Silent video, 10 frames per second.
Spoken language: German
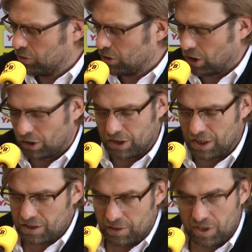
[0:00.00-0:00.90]
Das hatte ich
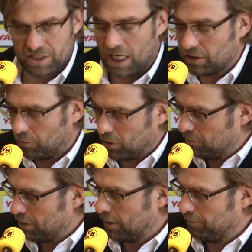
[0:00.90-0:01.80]
jetzt eben gesagt,
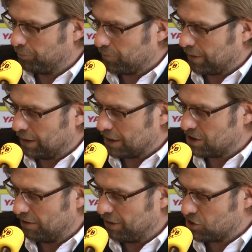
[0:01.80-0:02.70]
aber ähm,
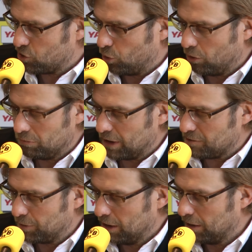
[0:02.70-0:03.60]
letztes Jahr war es so,
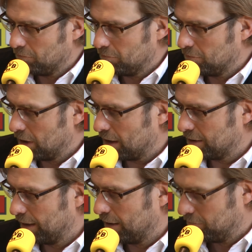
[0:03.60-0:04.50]
dass wir nach,
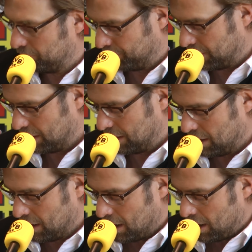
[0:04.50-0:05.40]
der,
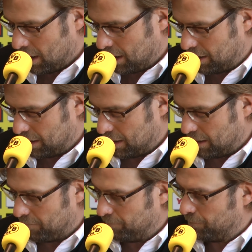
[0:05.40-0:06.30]

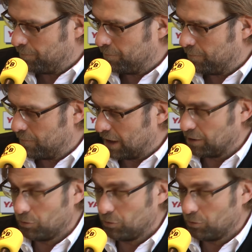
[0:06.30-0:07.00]
ähm, nach